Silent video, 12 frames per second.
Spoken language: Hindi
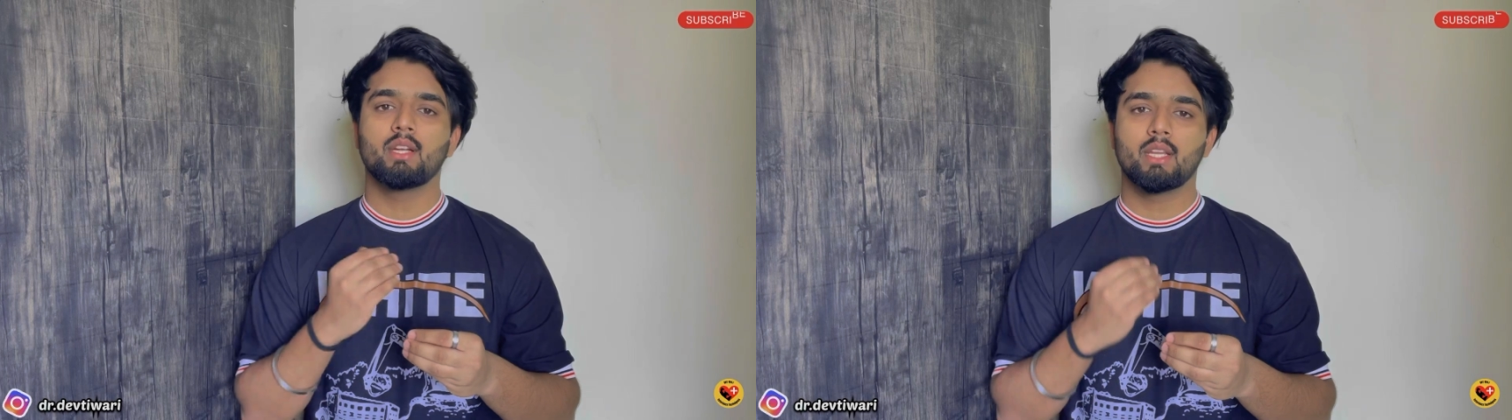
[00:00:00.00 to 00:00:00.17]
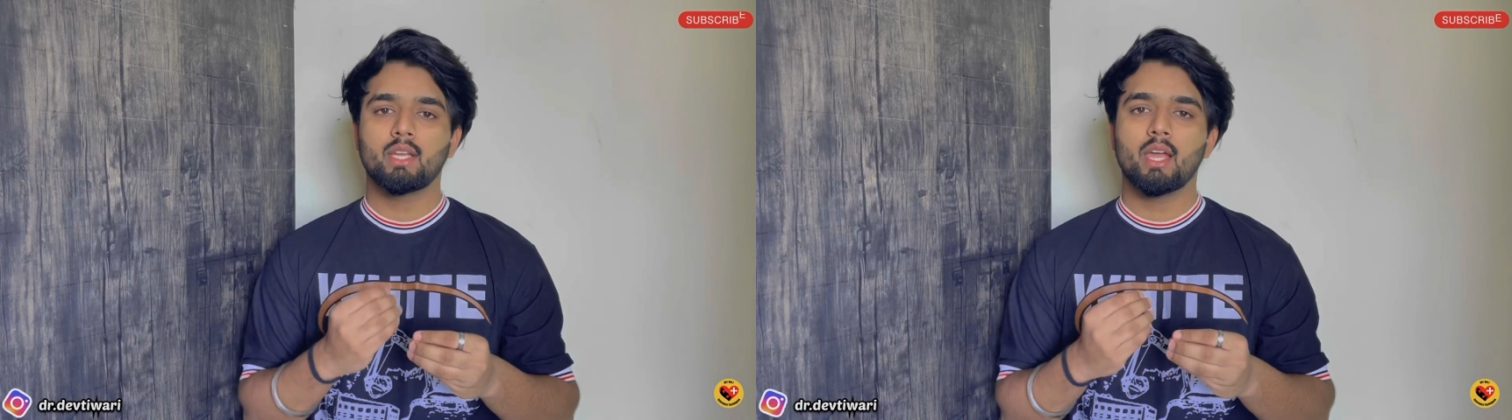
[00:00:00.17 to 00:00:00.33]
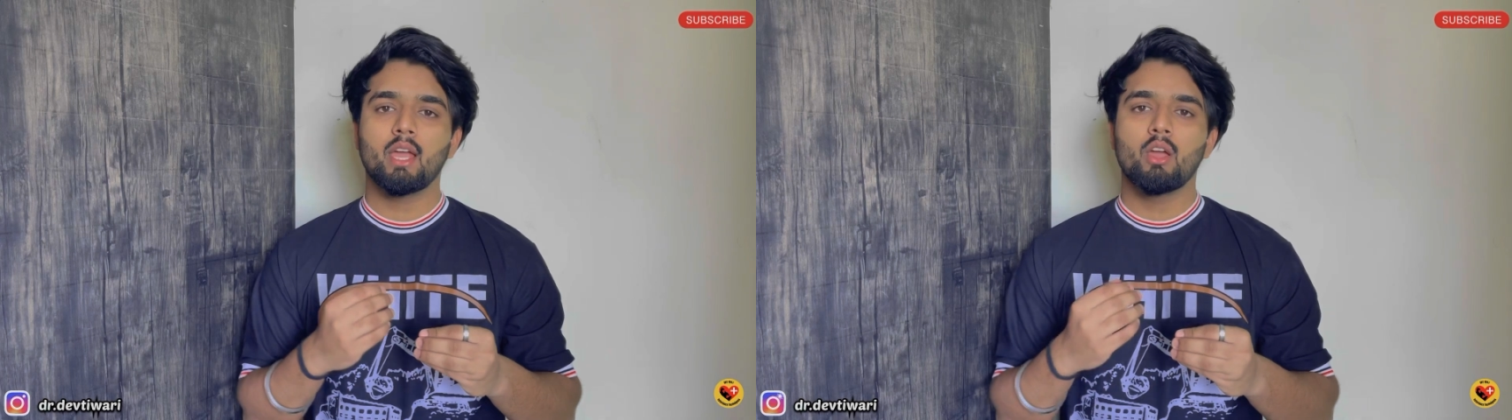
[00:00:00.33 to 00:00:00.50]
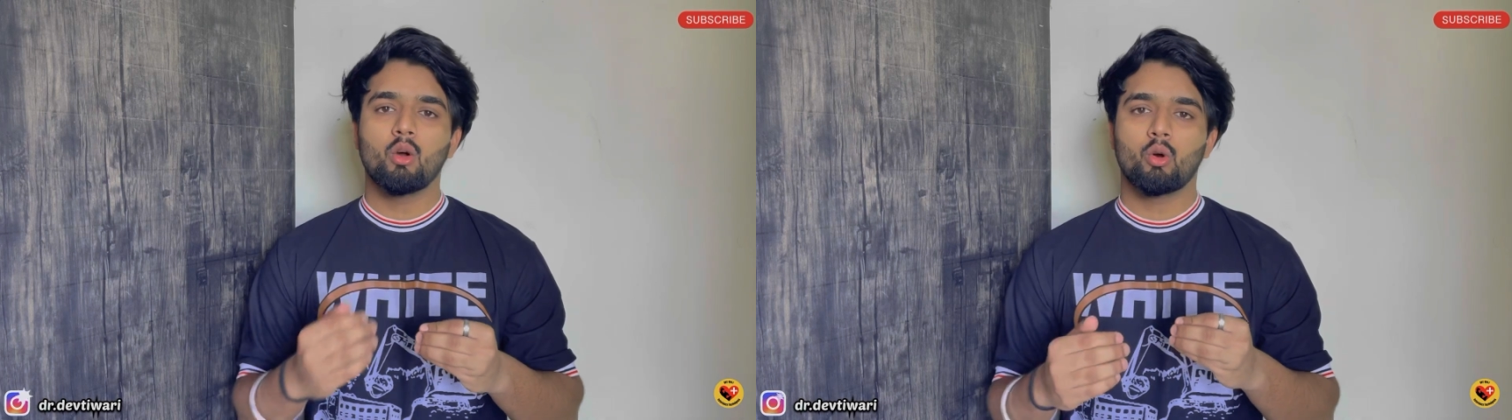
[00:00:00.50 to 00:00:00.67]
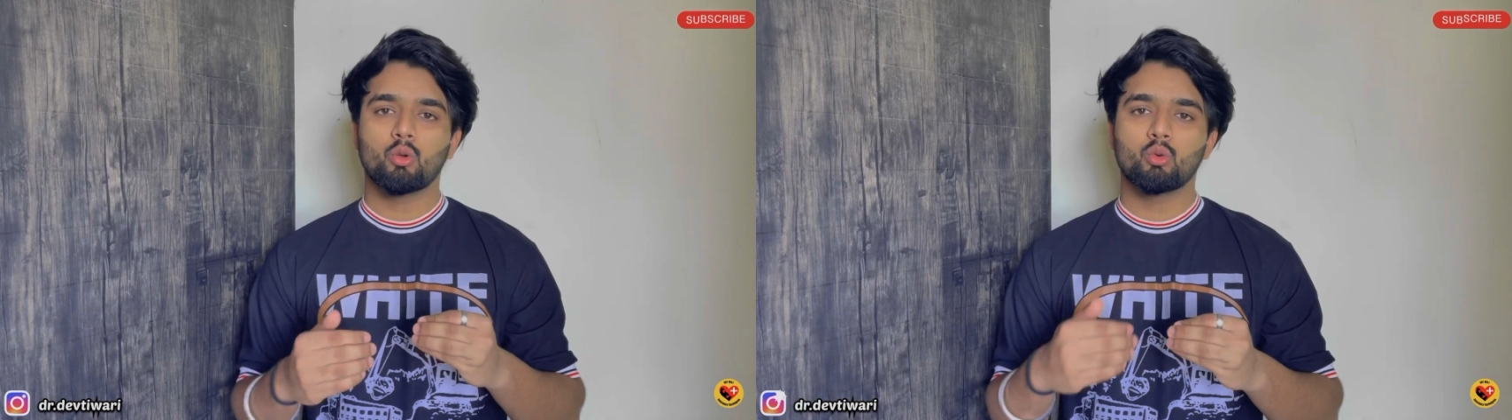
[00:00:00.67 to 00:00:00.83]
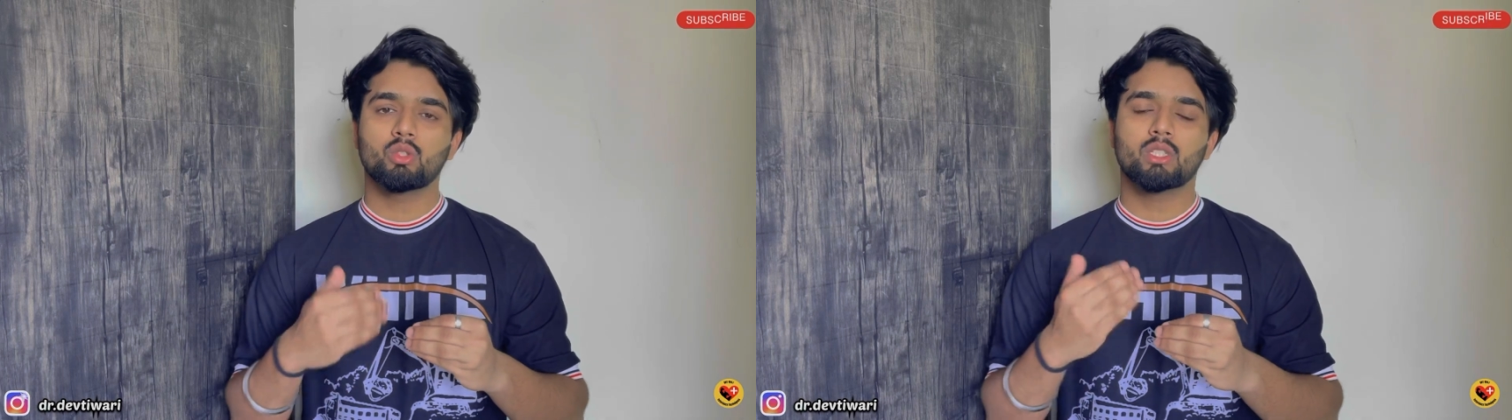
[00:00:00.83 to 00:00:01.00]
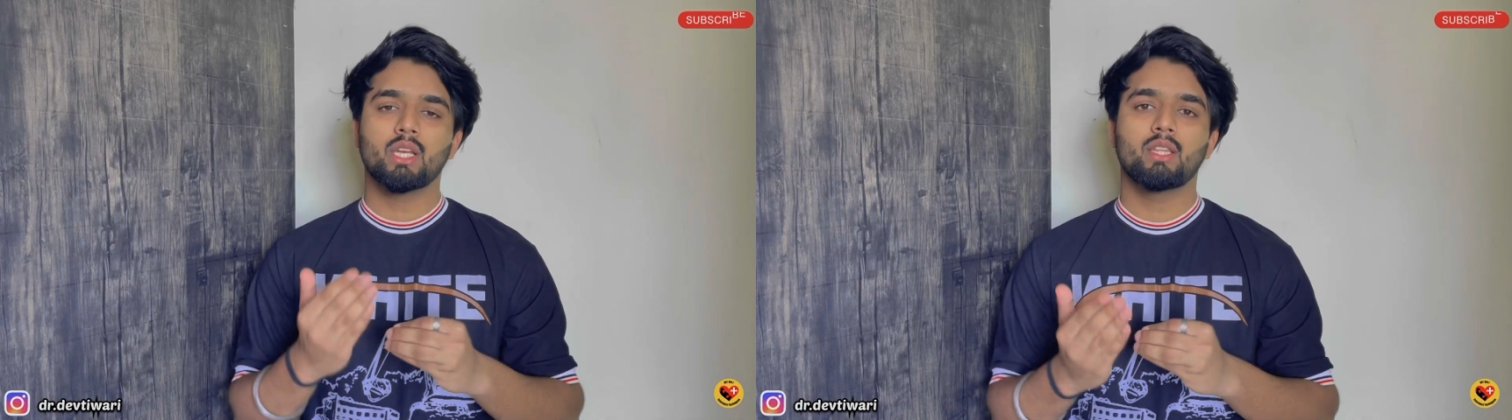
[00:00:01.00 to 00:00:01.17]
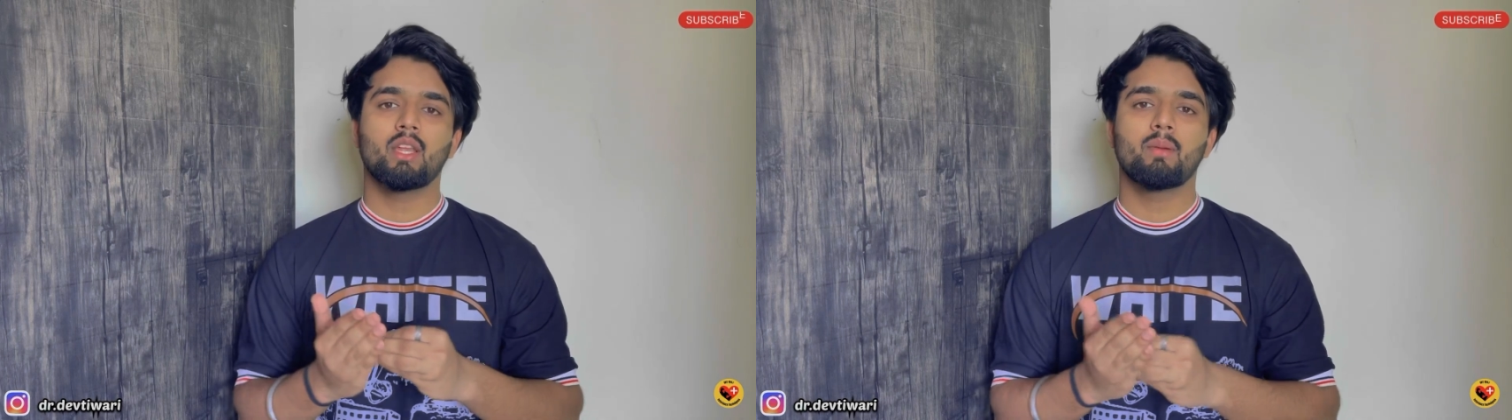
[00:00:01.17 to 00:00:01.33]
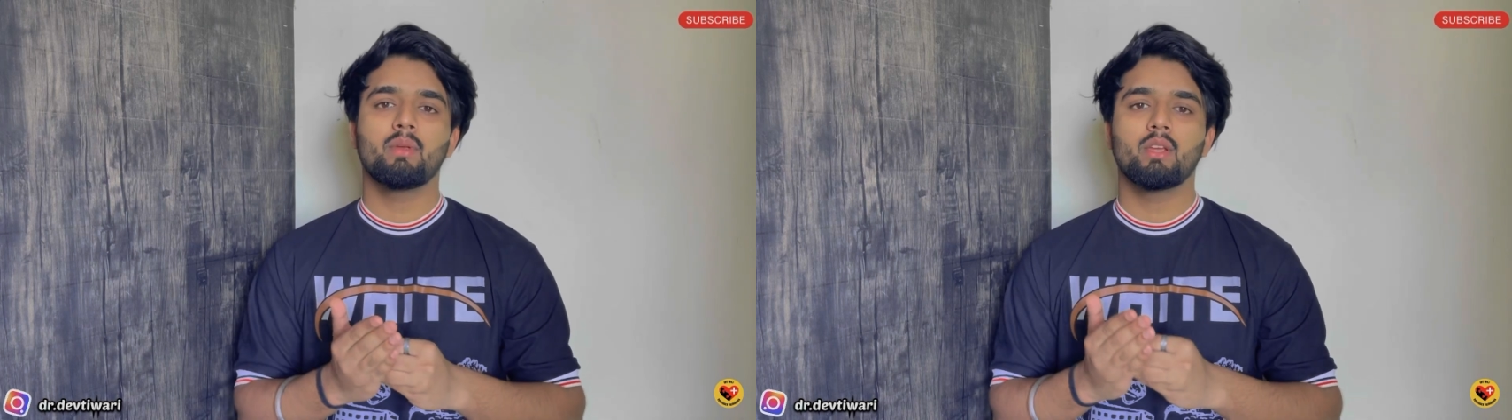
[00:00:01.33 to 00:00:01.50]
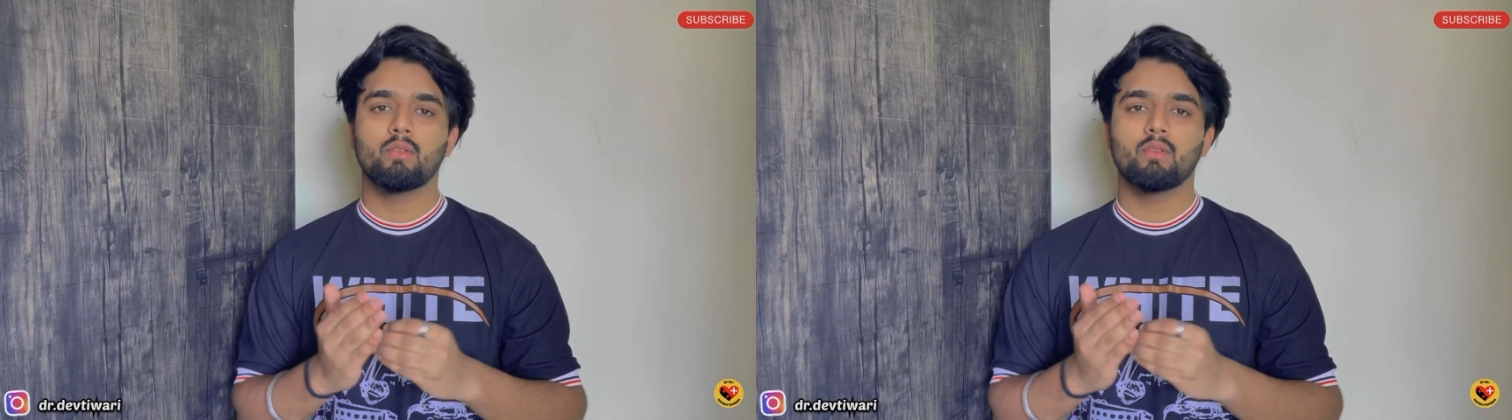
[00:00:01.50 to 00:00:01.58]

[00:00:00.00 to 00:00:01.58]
ठीक है और उसके अंदर भी